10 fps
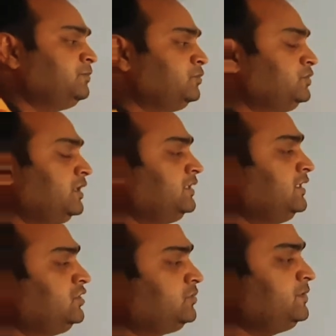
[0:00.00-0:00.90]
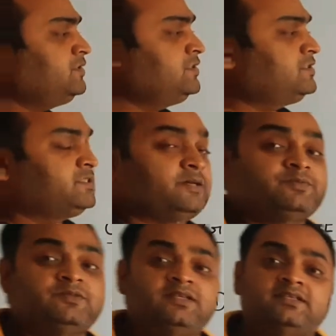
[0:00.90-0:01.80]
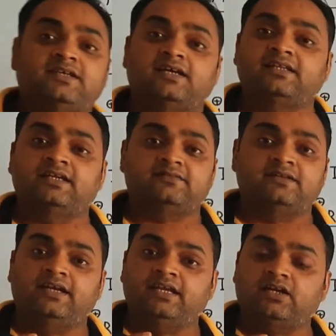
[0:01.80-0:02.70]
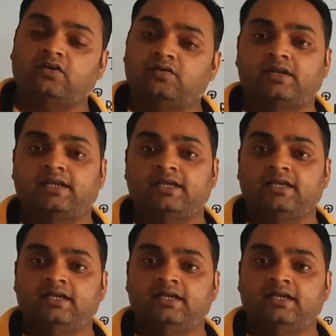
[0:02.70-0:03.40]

पूछा जाए इसमें से सबसे ज़्यादा एसिडिक कौन है